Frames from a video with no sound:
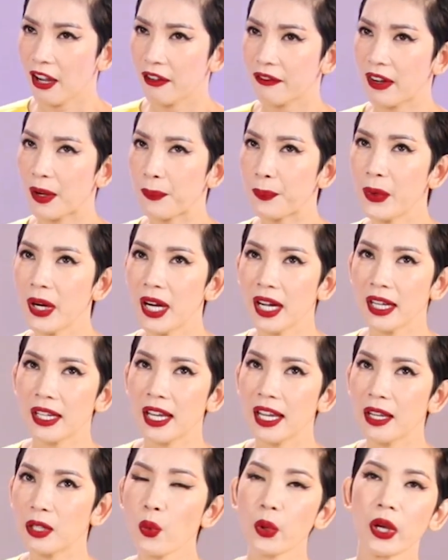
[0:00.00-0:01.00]
và Brơi
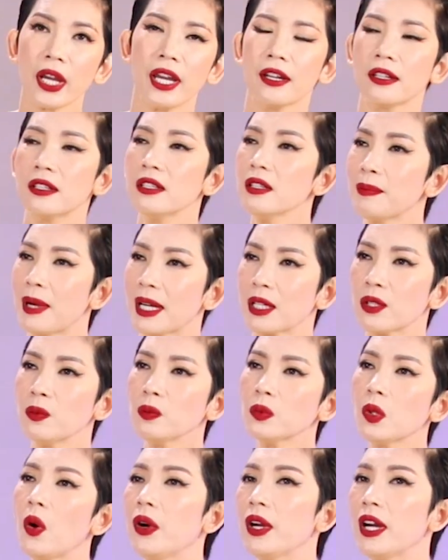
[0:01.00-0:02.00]
khi xuất hiện trước mặt
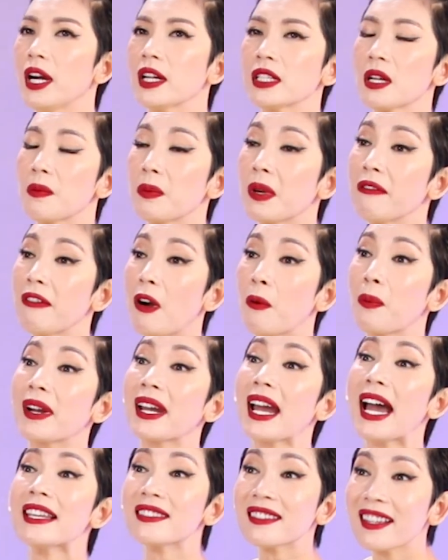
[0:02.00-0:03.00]
chúng tôi ở trong cái vòng
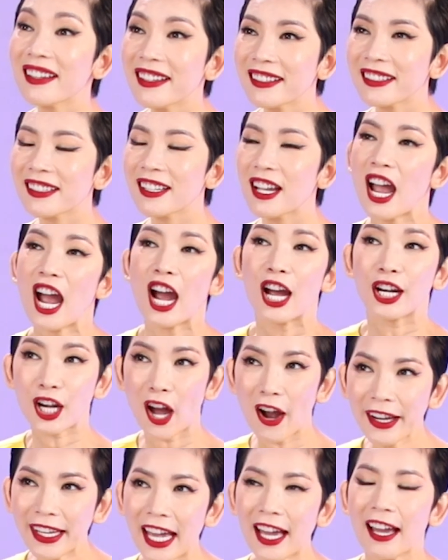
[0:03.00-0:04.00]
casting
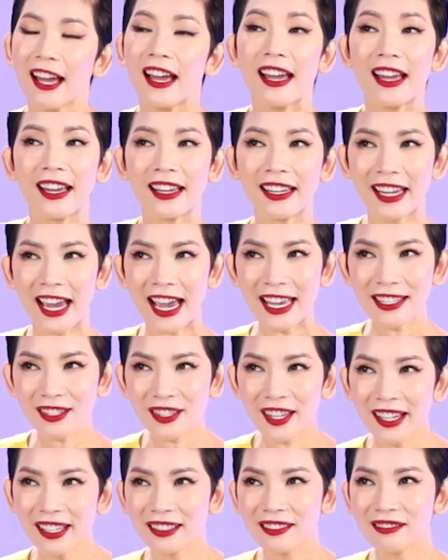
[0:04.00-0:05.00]
nói nha
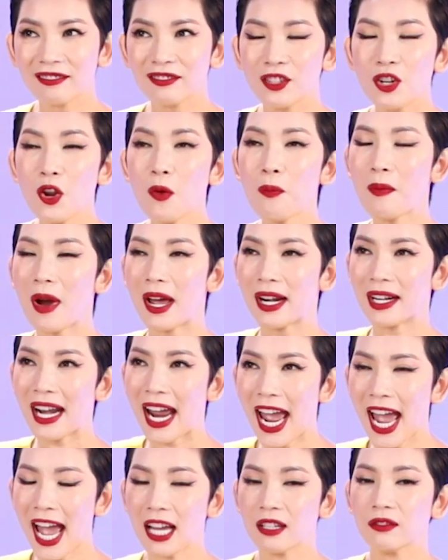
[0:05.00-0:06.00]
casting lúc mà
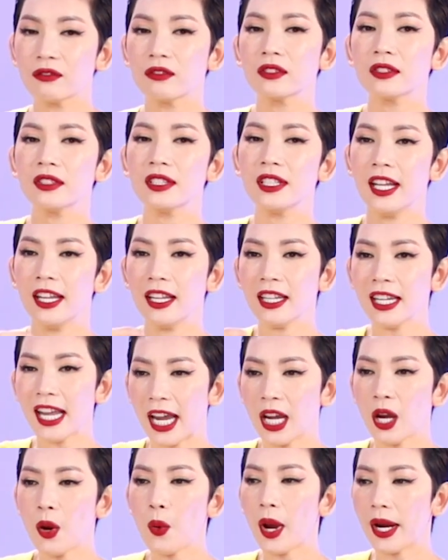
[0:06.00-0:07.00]
ra diễn
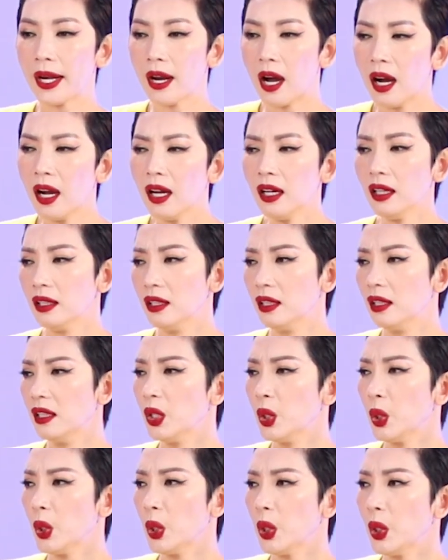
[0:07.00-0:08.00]
giải ở ngoài đó
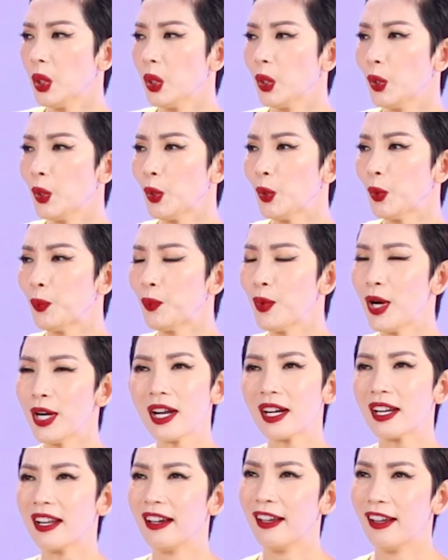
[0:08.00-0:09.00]
Ray
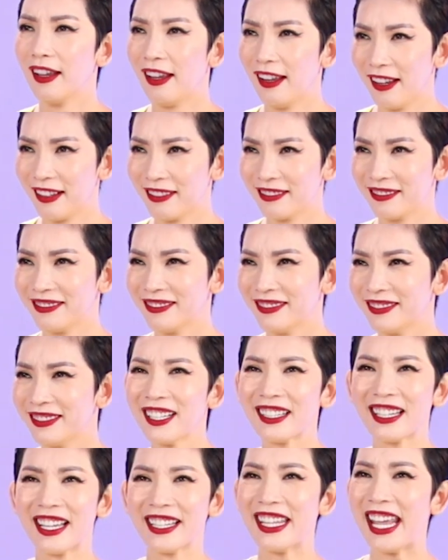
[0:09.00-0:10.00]
rất là hiền
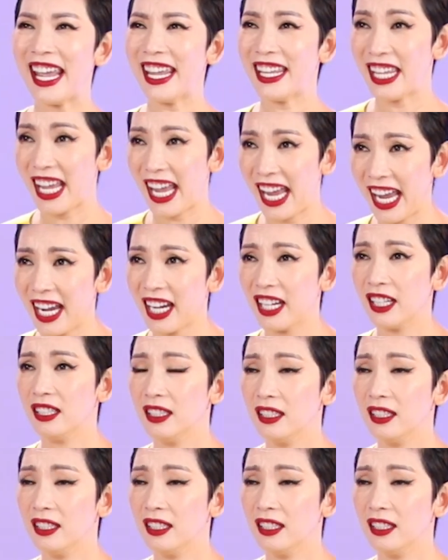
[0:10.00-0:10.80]
rất là nhẹ nhàng